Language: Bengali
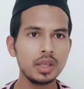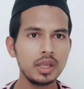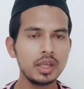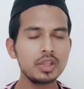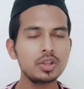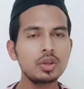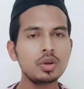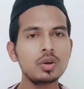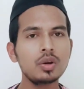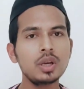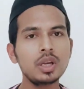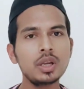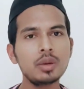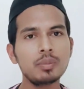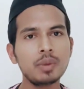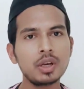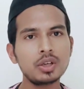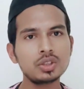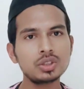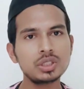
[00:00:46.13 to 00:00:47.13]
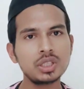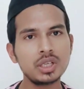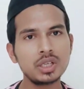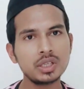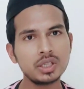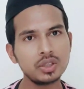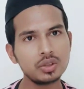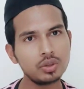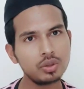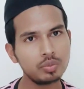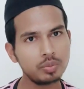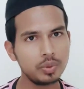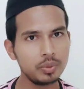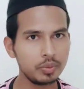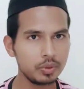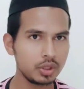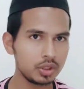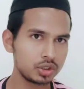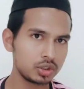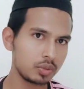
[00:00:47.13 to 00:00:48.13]
এ ধরনের মানুষের কিন্তু
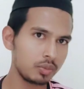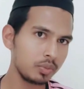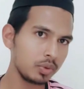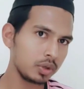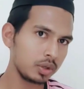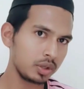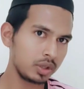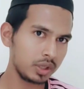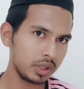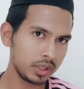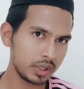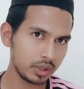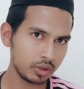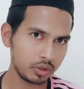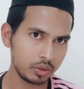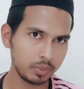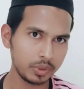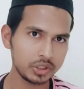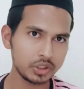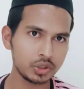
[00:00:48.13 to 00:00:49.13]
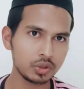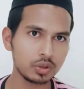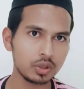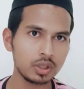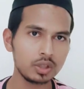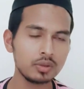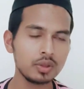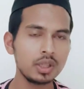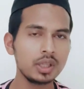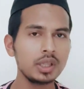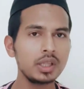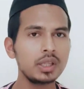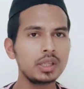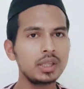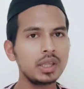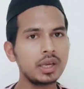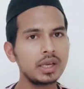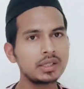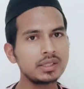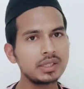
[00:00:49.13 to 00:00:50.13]
বিপদের সম্মুখীনটা একটু বেশি হয়
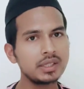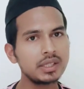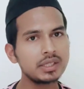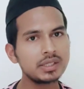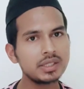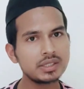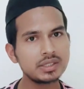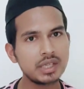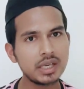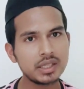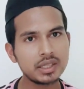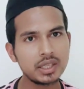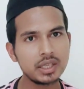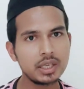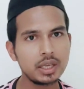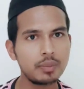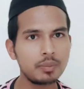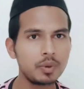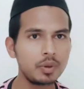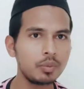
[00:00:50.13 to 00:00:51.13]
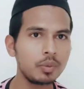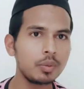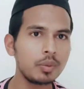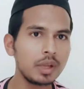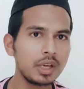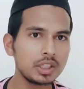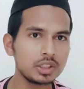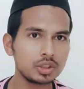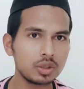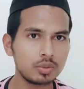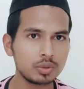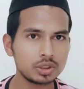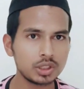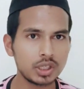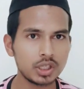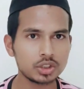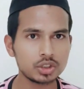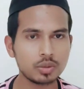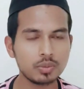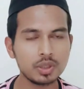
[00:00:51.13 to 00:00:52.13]
দেখা যাইতেছে যার থেকে আপনি মোবাইলের
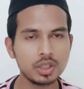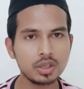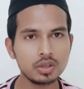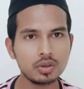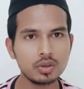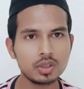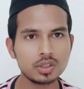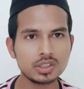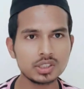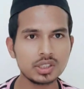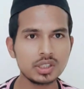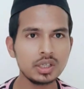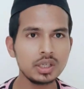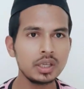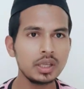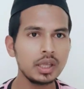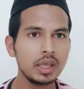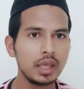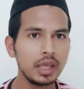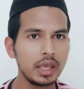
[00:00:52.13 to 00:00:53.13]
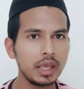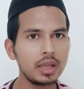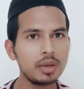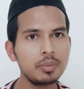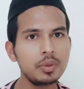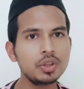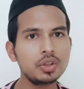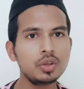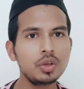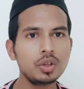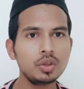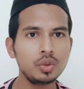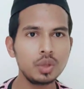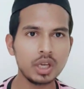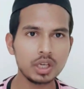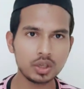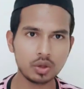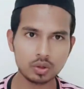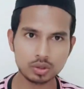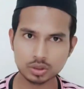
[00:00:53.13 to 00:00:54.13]
সমস্যাটা সমাধান করছেন এর ভিতরে দু
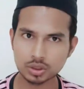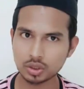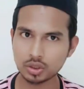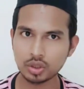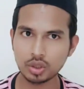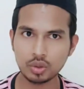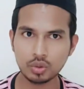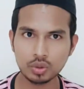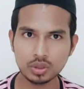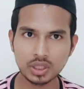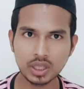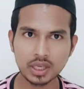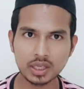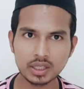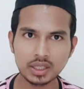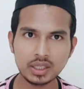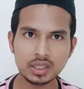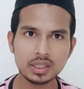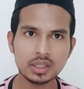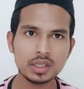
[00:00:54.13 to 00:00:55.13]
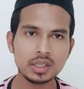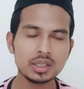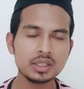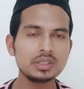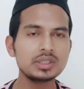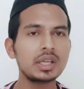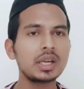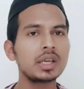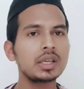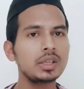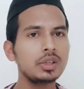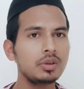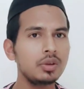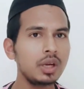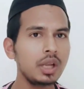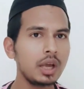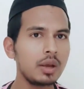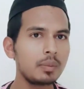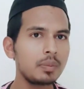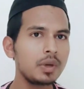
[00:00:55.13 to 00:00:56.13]
একটা অসাধু লোক থাকে যারা কি করে
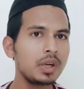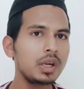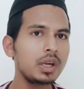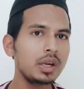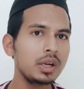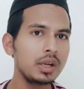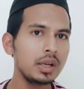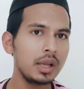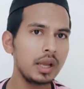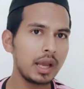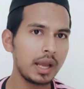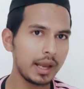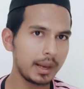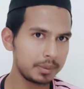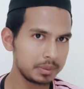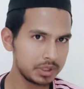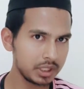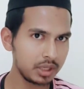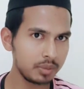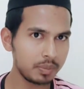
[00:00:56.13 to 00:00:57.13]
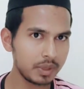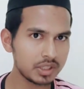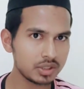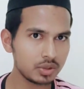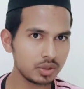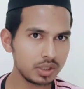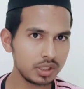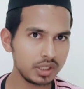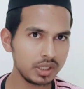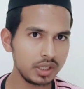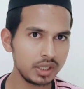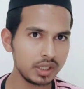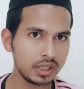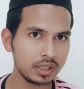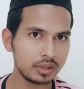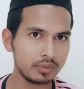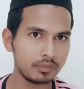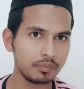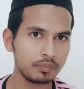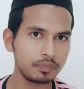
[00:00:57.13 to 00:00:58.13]
আপনার আপসারের পাসওয়ার্ডটি নিয়ে নেয়